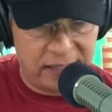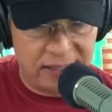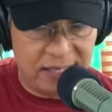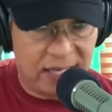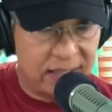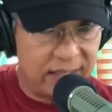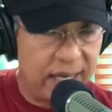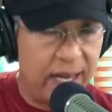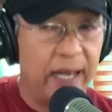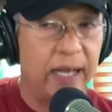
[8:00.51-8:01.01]

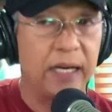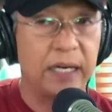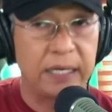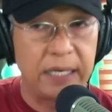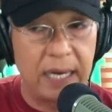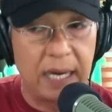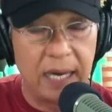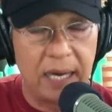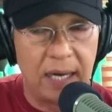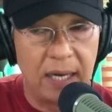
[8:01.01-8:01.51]
that
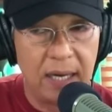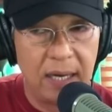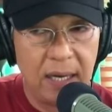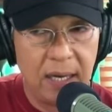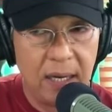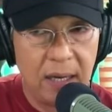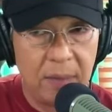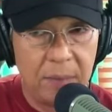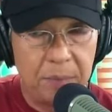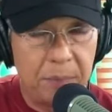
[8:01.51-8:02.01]
area,
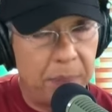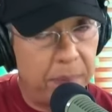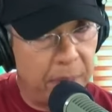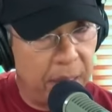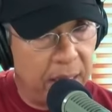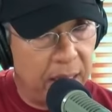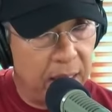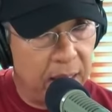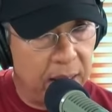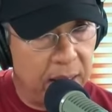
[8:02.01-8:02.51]

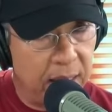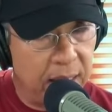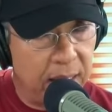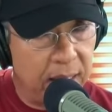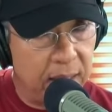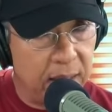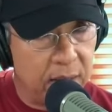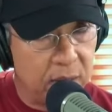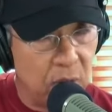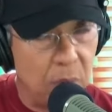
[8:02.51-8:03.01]
ang,
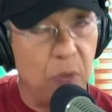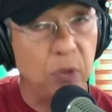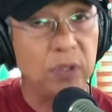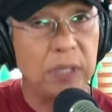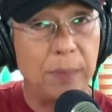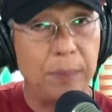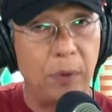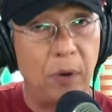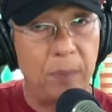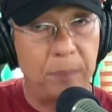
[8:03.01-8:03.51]
ang
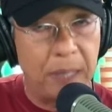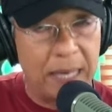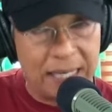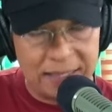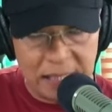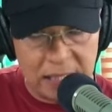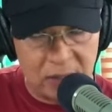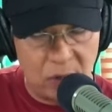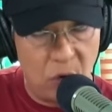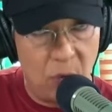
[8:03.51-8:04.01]
kumusta po?
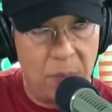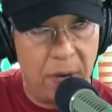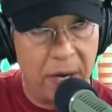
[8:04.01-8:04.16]
Panatag na ho ba